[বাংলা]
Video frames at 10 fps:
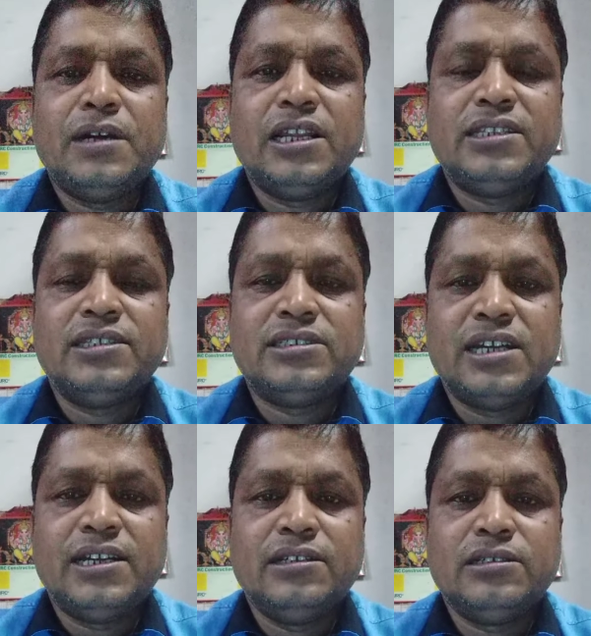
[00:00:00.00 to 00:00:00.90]
বানাতে
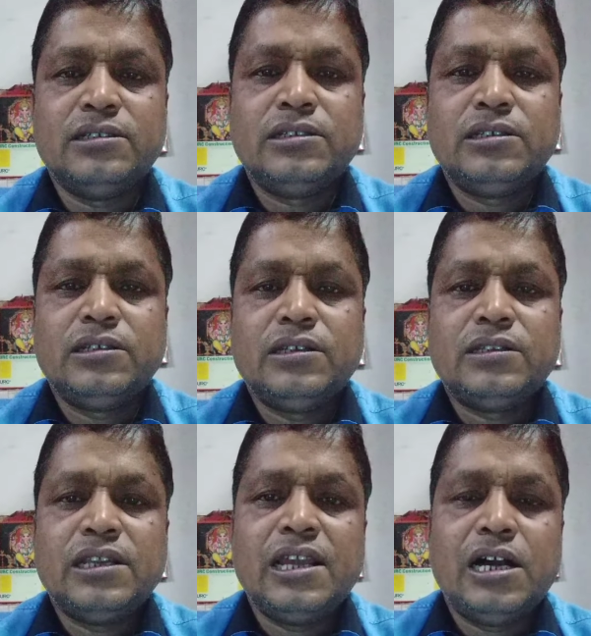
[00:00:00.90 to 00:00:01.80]
চান
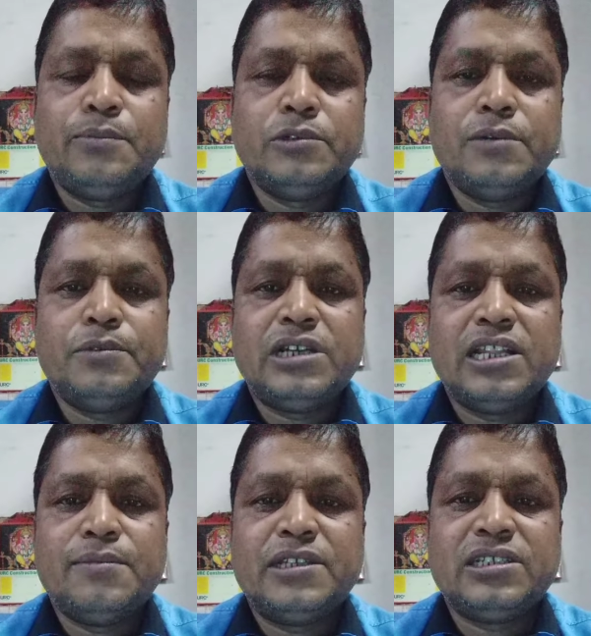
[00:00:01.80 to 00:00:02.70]
তাহলে আপন আপন
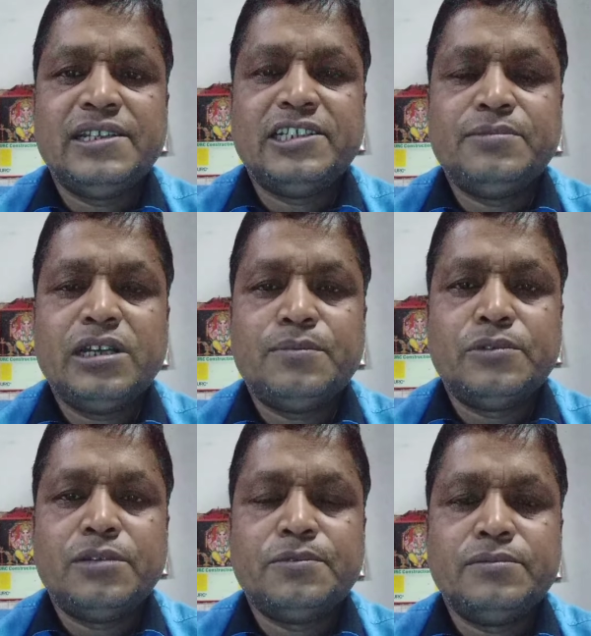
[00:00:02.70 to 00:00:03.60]
কাদা মাছ নিয়ে আসবে
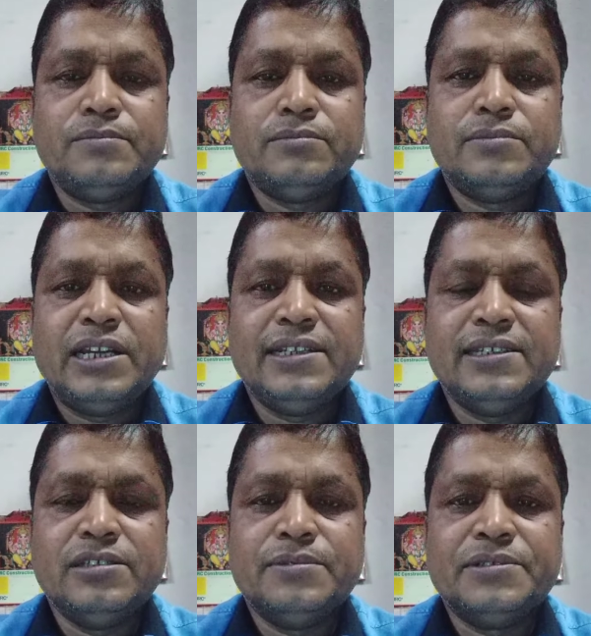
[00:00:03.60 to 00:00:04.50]
আপন আপন
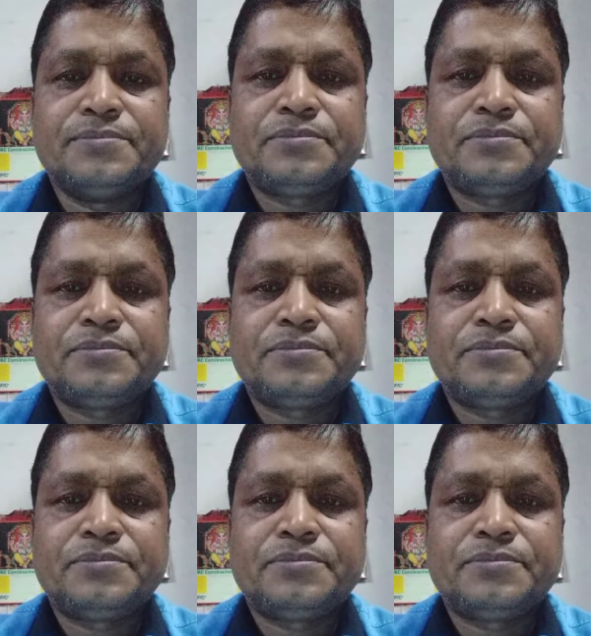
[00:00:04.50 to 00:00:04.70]
বানিয়ে নেবে